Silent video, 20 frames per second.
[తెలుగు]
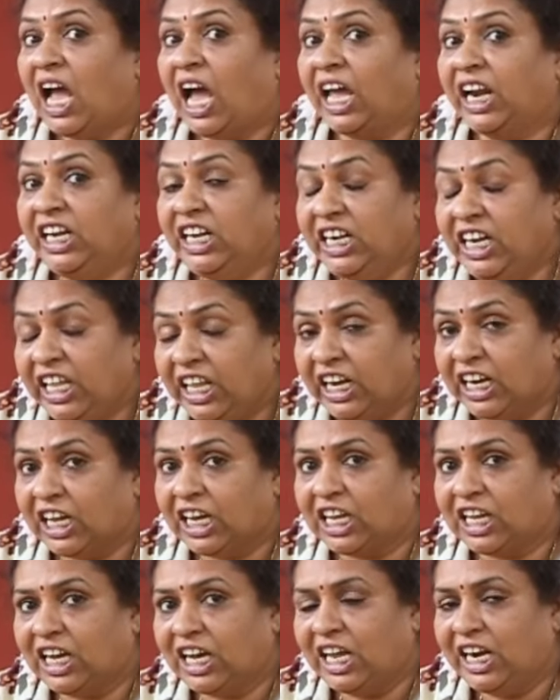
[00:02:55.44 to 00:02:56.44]
అన్ని
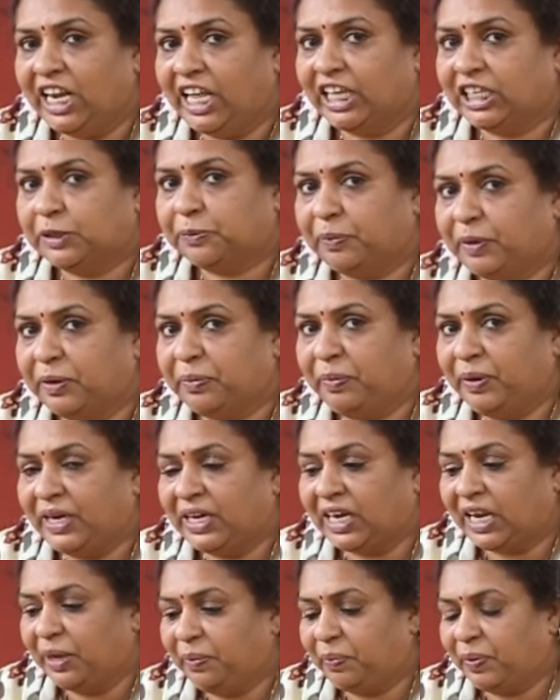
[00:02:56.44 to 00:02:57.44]
రకాల
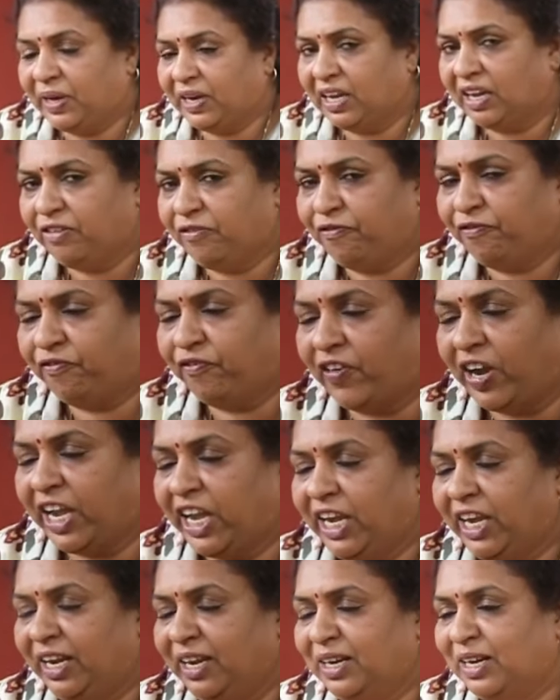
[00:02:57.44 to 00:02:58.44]
ఎక్స్పెరిమెంట్లు అయిపోయినాక
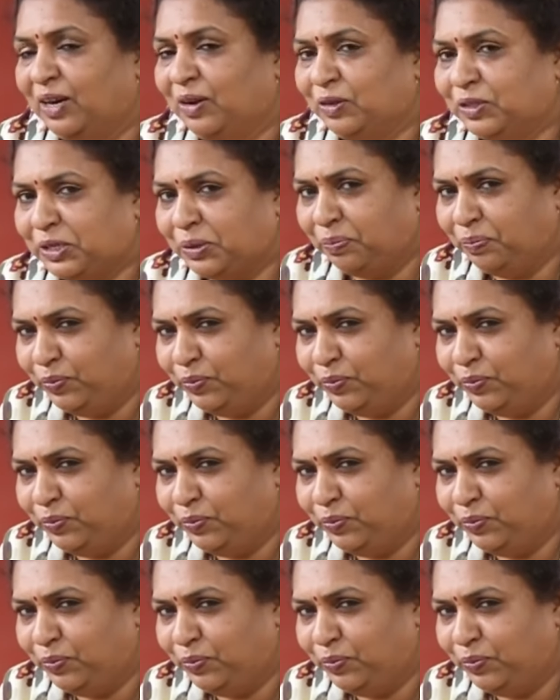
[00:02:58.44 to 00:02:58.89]
ఫైనల్గా వచ్చిన